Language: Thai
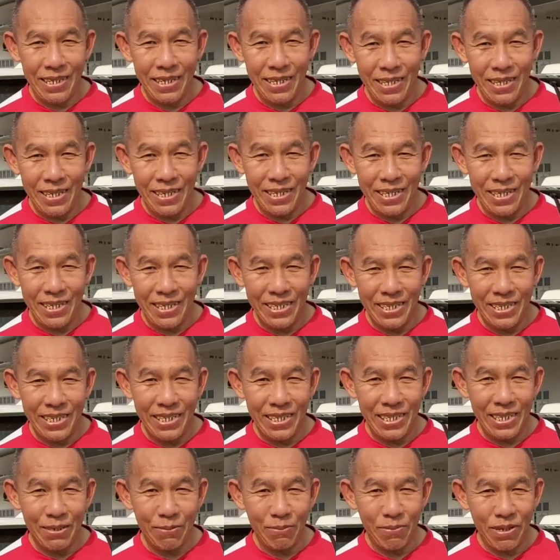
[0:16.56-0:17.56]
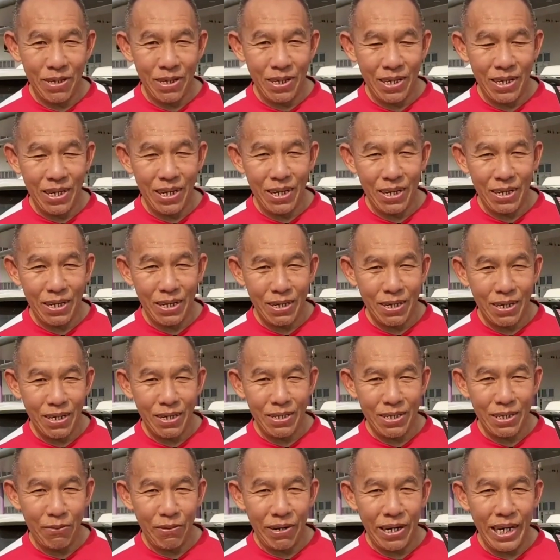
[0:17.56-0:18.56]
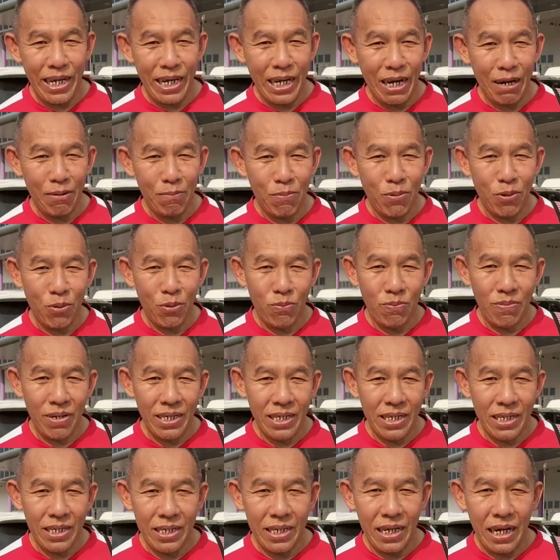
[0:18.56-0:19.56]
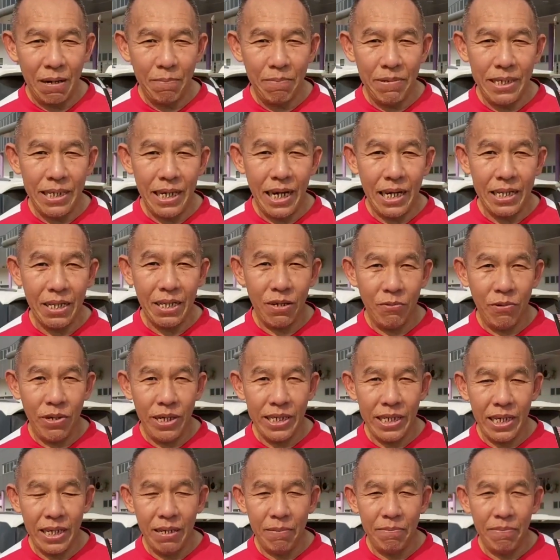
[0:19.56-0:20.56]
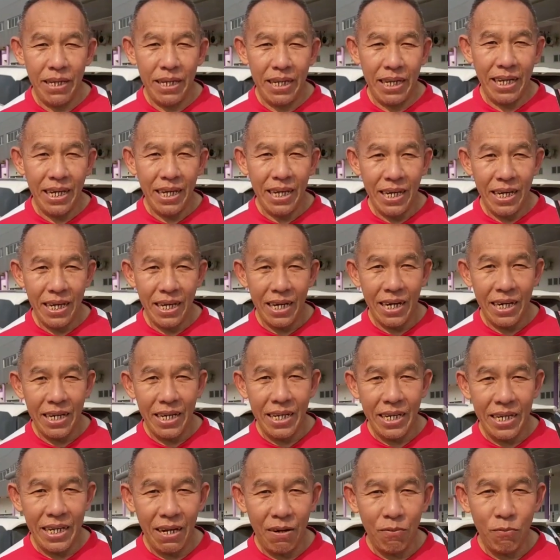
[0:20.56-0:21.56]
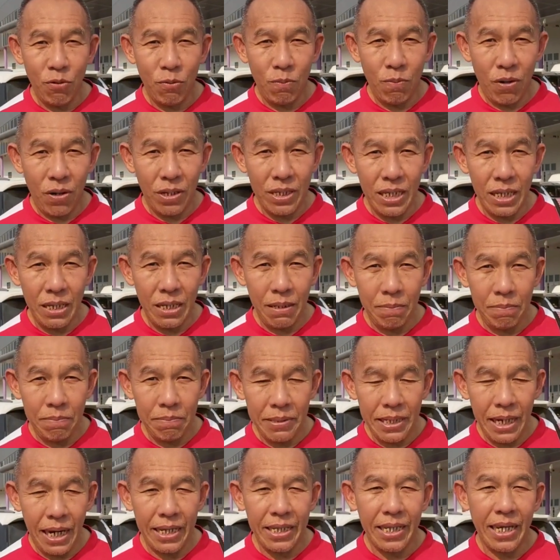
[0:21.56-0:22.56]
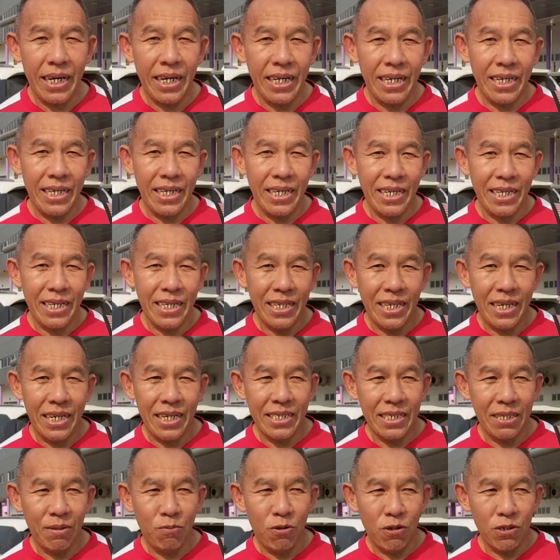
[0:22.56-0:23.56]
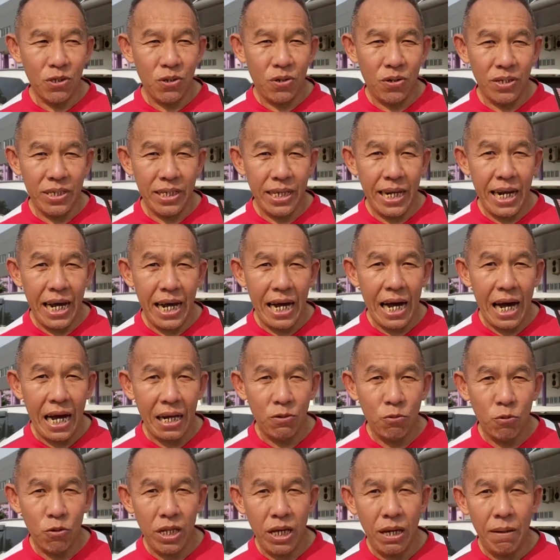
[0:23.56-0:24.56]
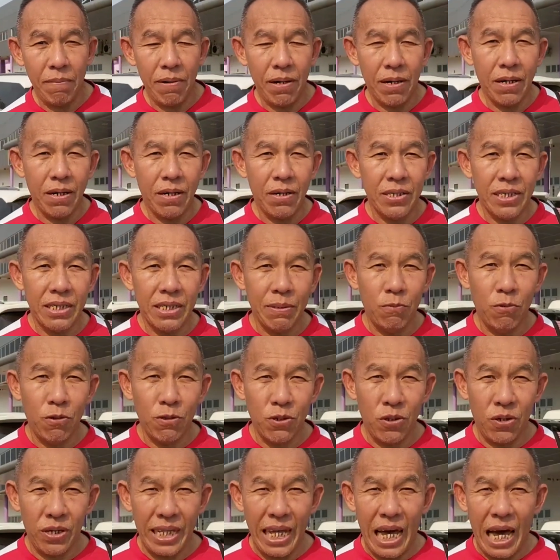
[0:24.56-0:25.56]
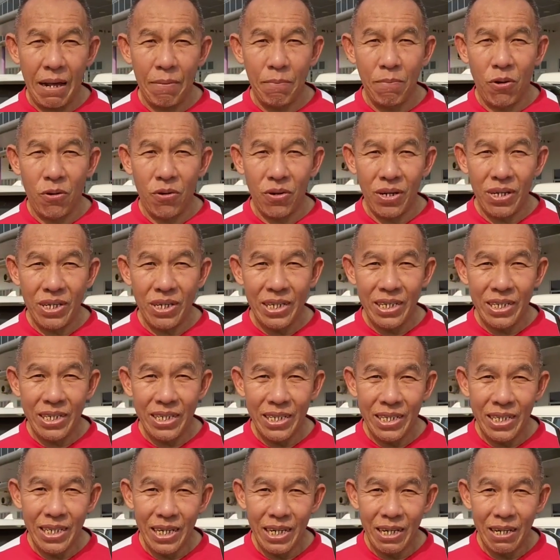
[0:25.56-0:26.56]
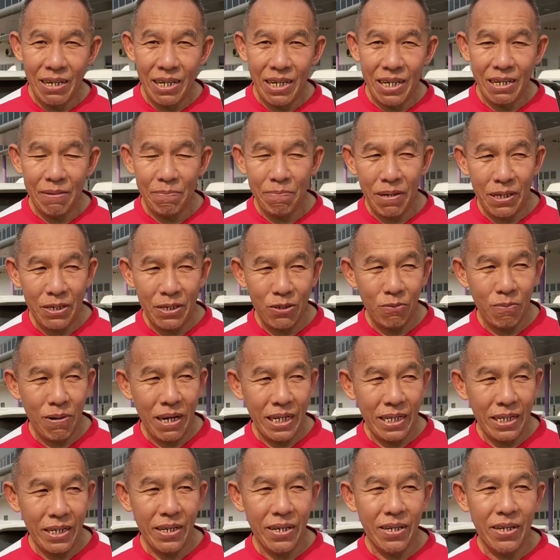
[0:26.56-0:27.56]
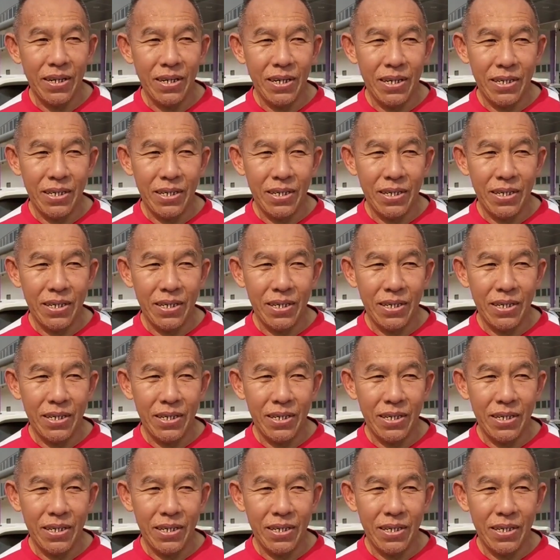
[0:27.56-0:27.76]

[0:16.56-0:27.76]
แนะนำตัวหนะครับน้ำมันครับสวัสดีครับผมอภิชาติทวีเฉลิมเดชครับอดีตนักฟุตบอลทีมชาติไทยครับสโมสรธนาคารกรุงเทพแล้วก็สโมสรทหารบกครับ ผม ปัจจุบันก็